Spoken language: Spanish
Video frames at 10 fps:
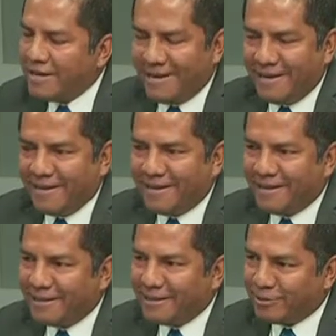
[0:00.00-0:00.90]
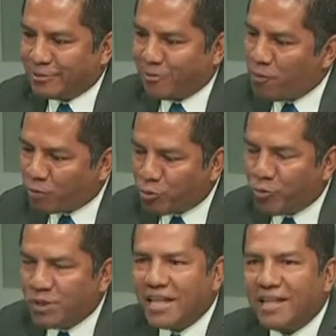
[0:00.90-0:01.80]
eh,
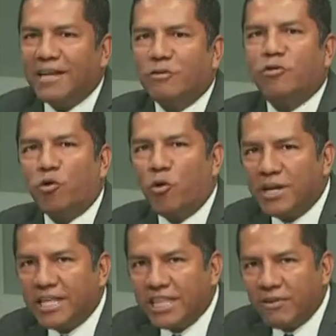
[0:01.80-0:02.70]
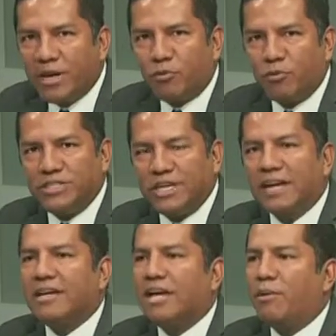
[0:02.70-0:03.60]
oportunidades que nuestros jóvenes deben
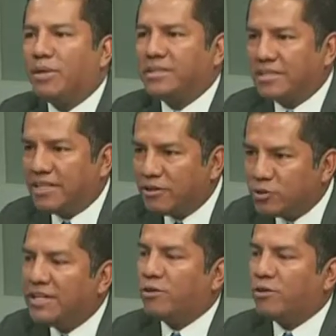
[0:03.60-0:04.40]
aprovechar capacitándose,